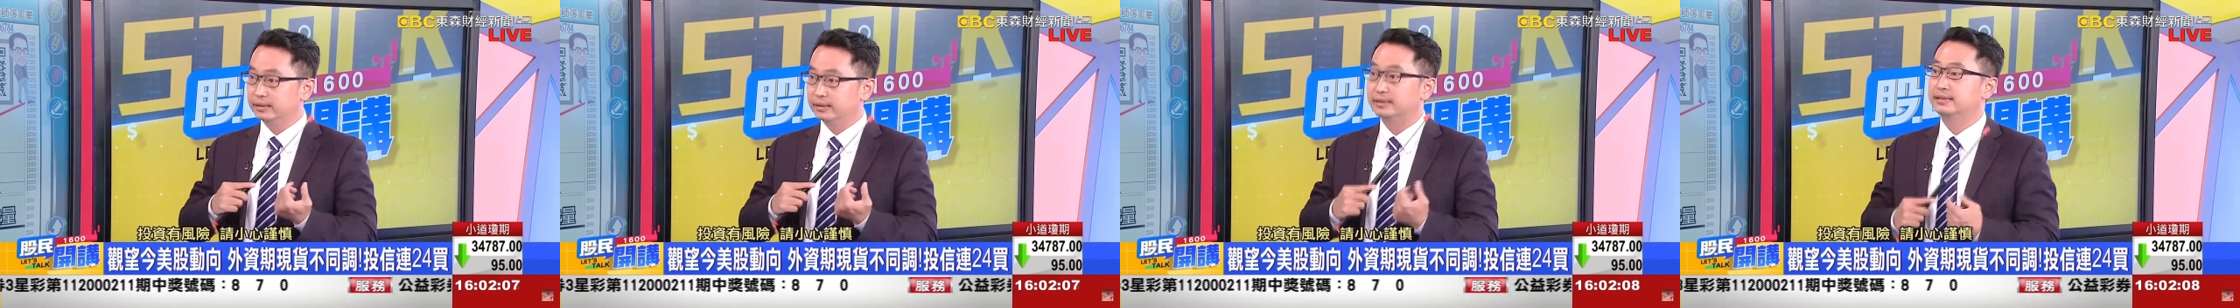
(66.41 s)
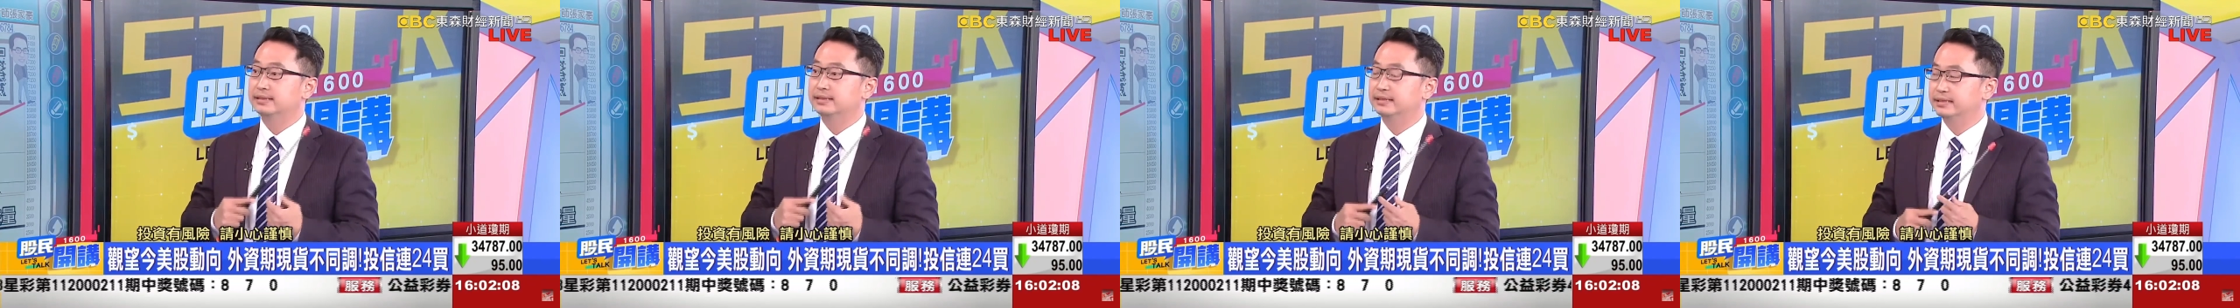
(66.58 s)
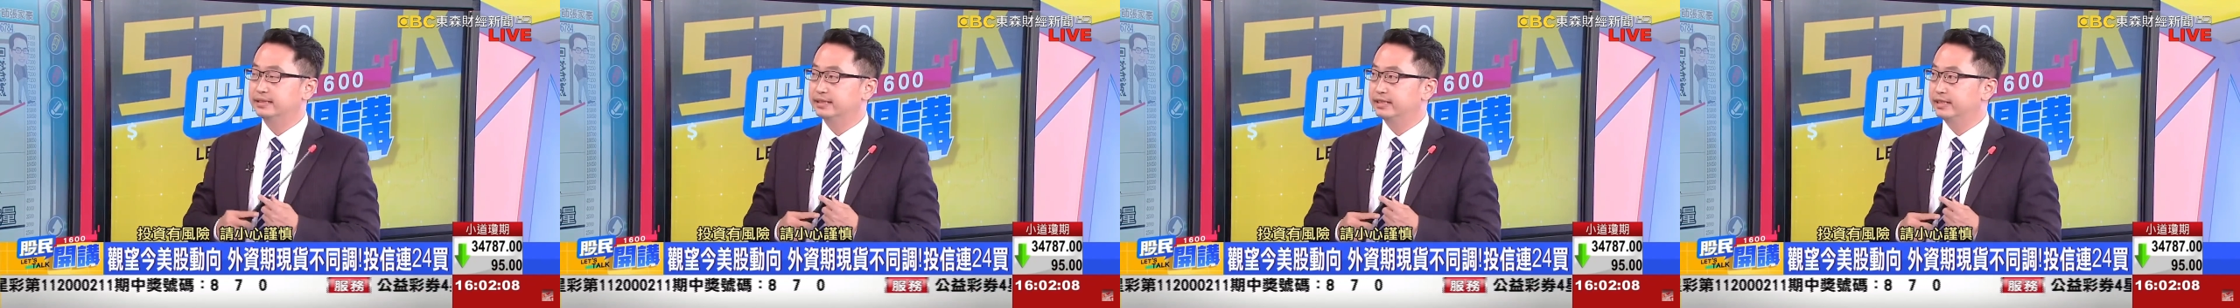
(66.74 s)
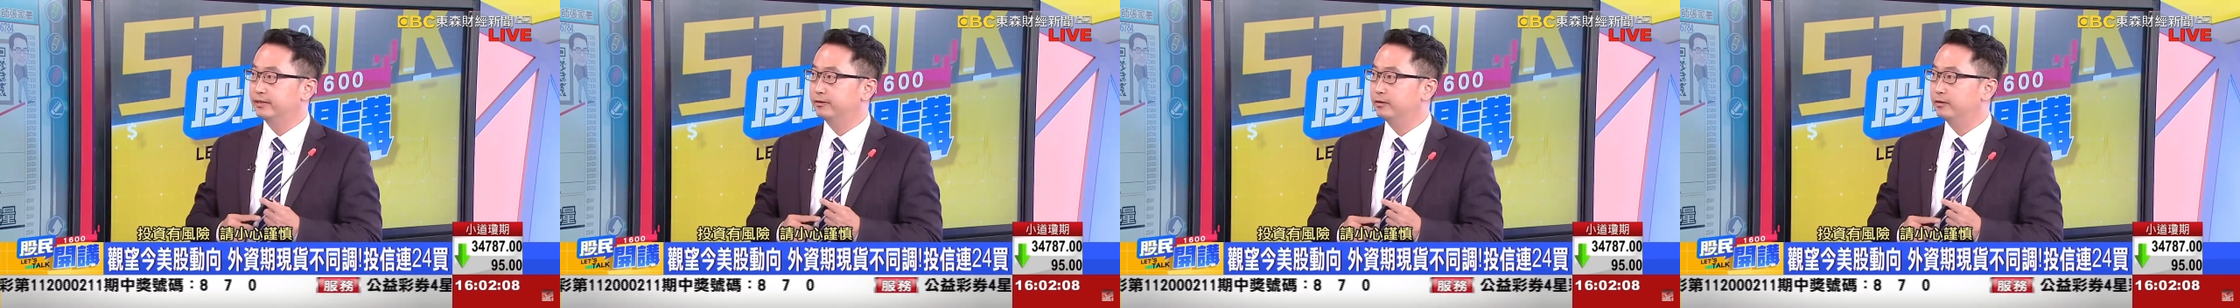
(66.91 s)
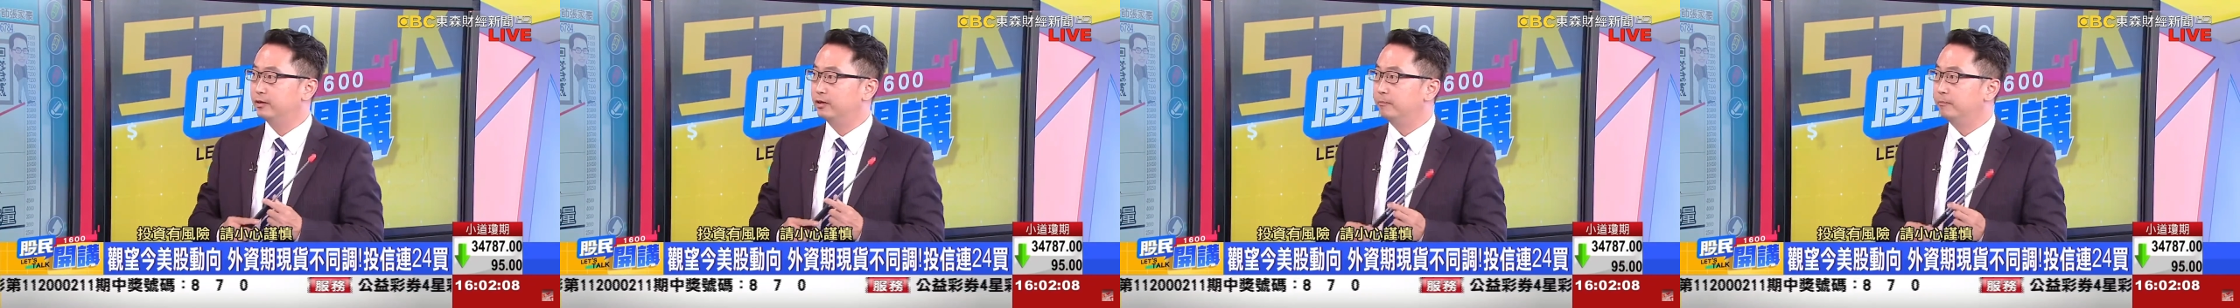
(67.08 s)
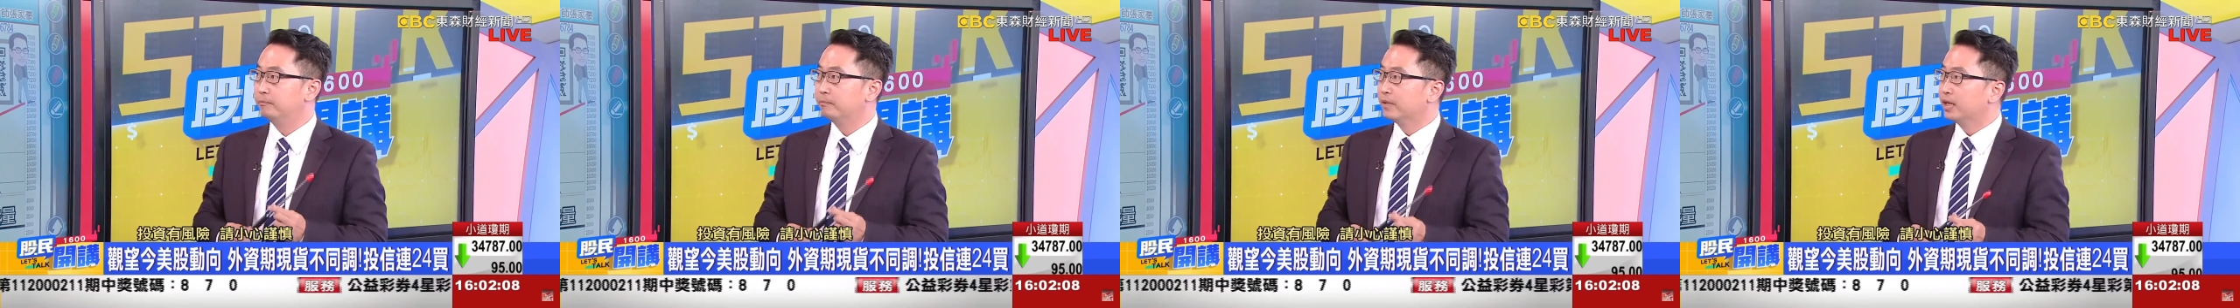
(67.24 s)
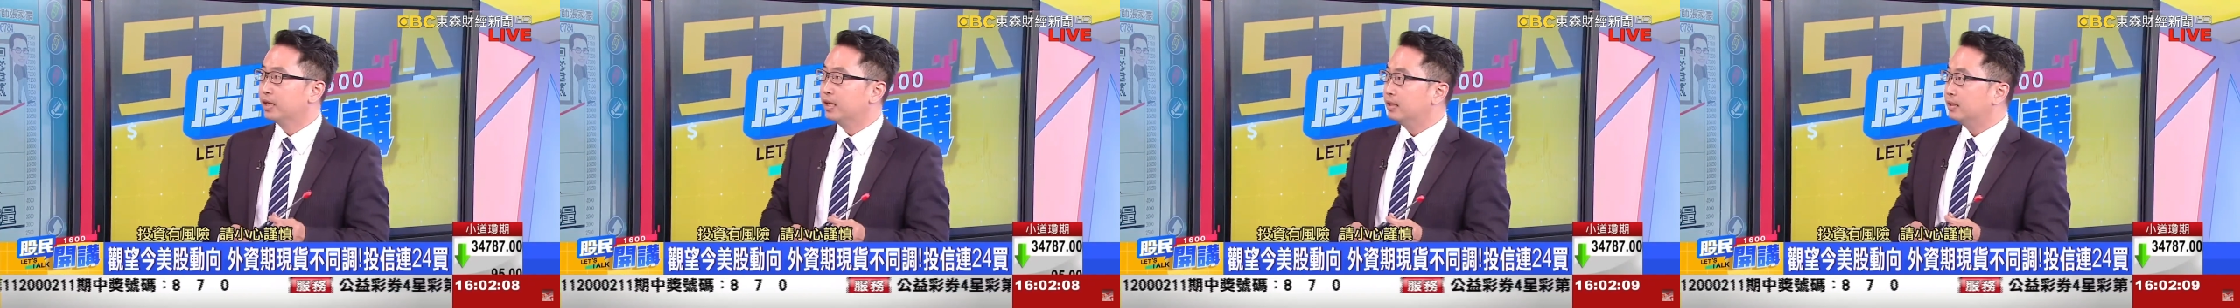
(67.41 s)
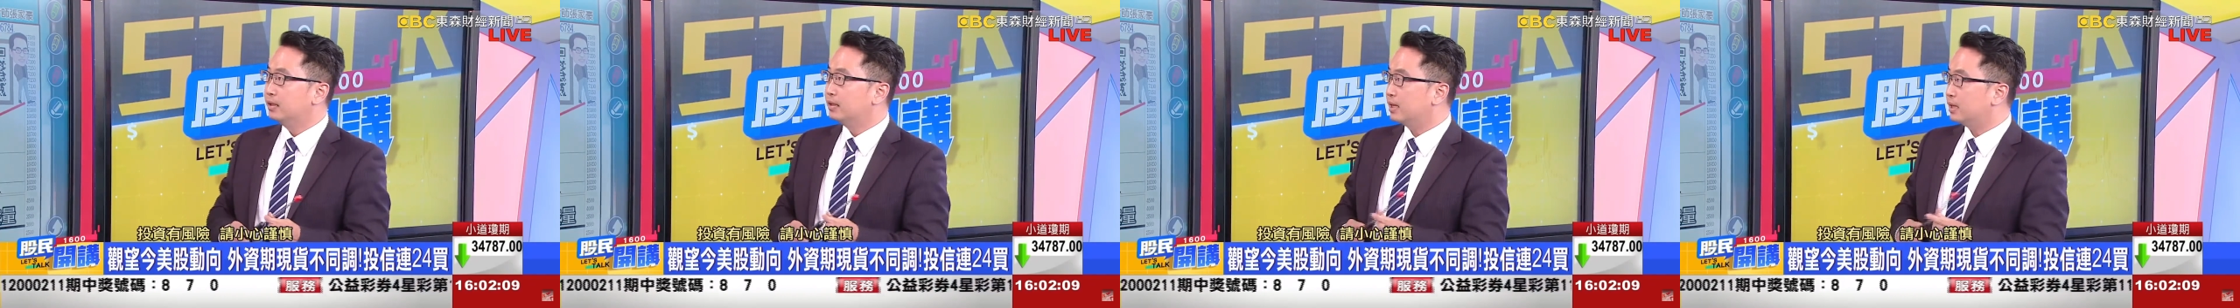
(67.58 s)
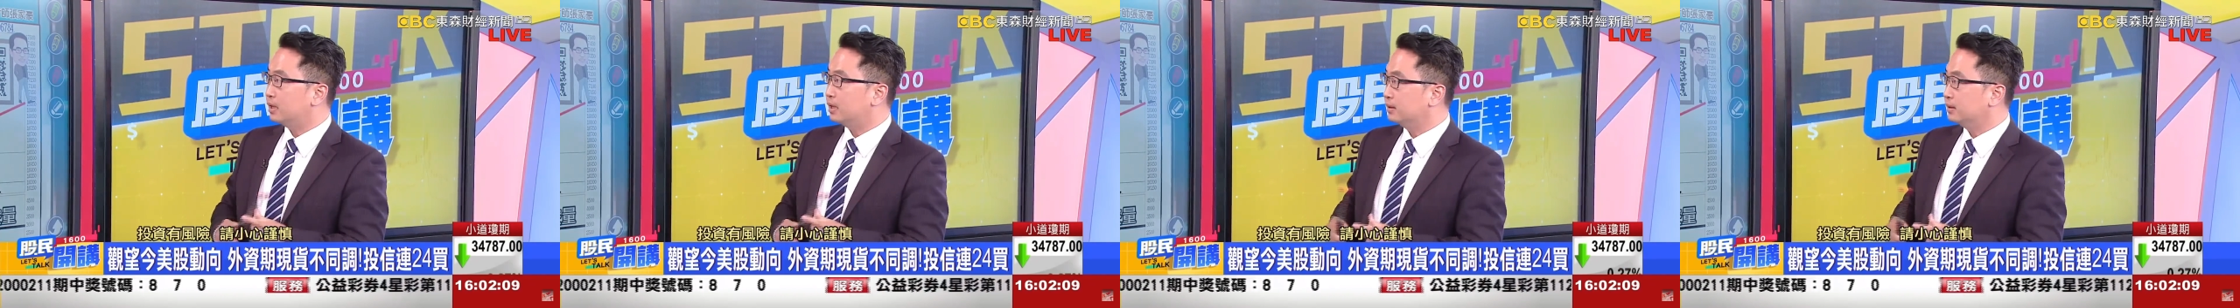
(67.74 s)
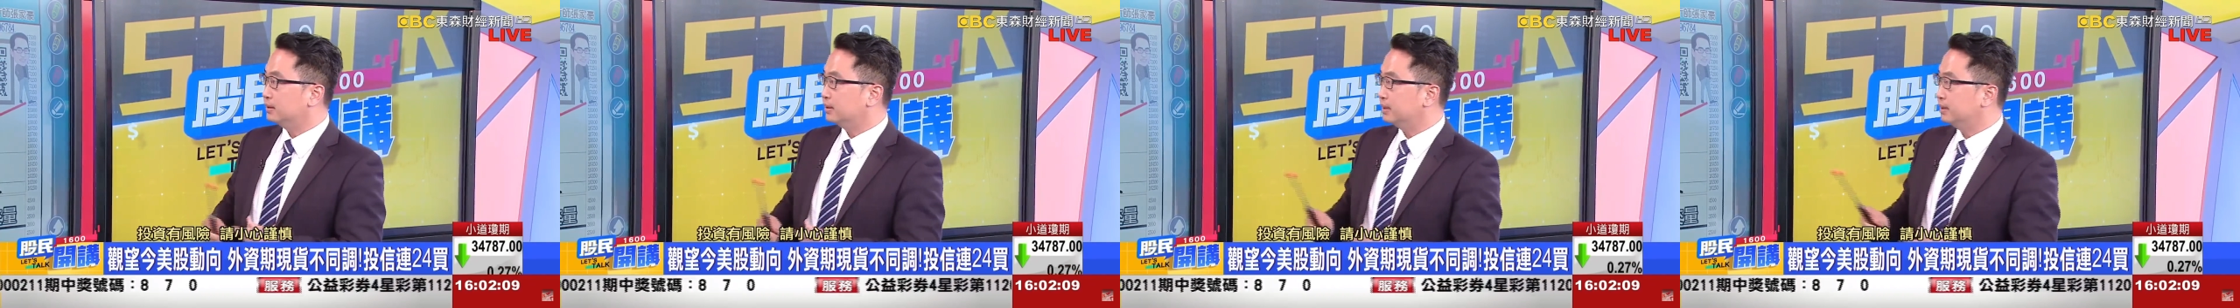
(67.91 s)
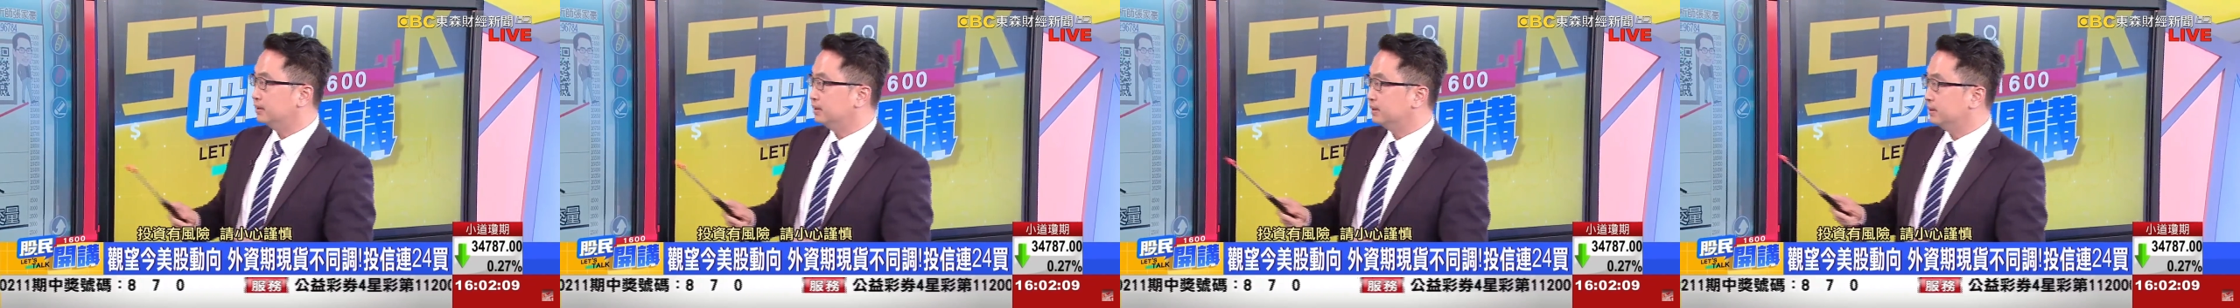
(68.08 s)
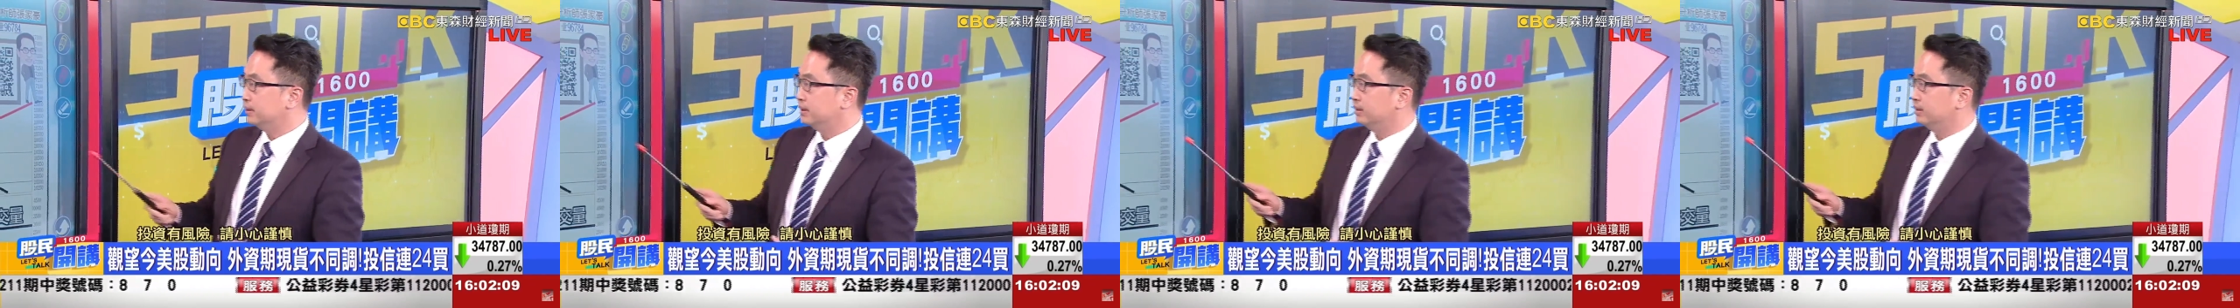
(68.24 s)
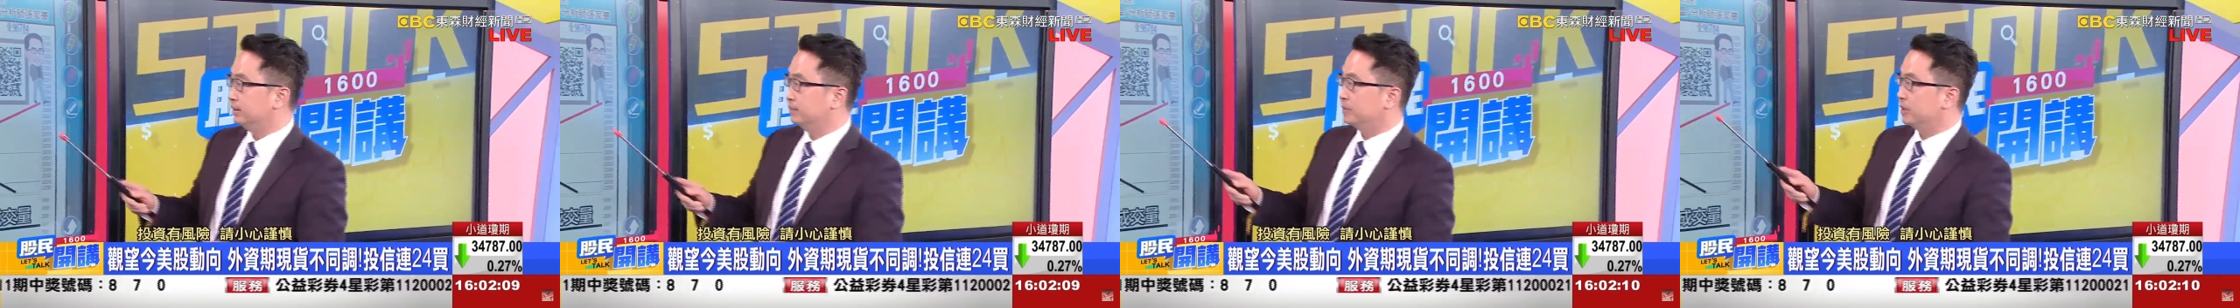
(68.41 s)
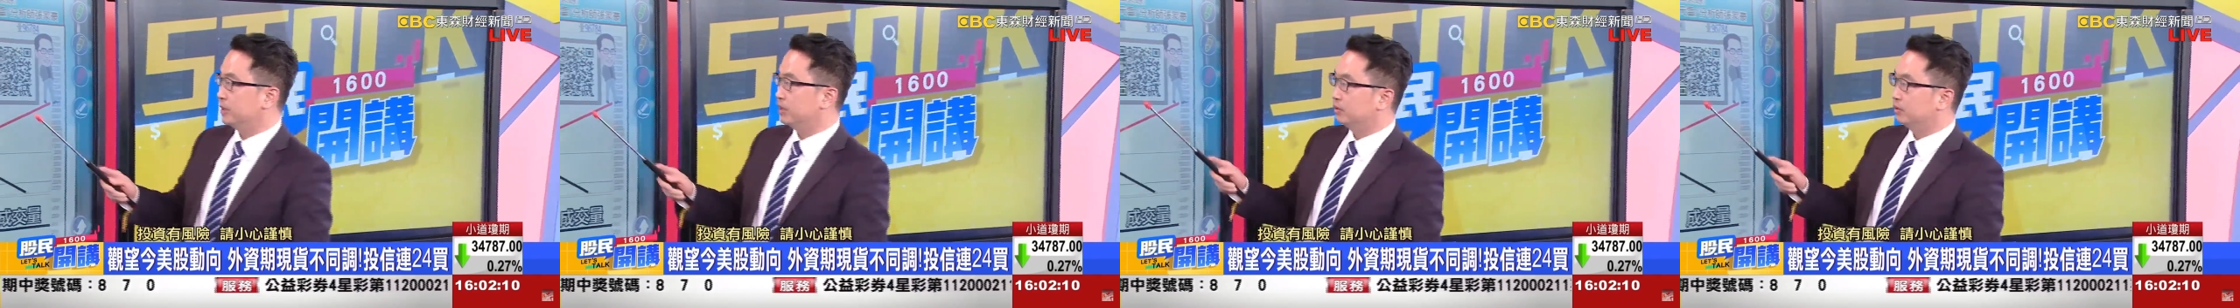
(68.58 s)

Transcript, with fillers: 一个时间哈。那在这一个礼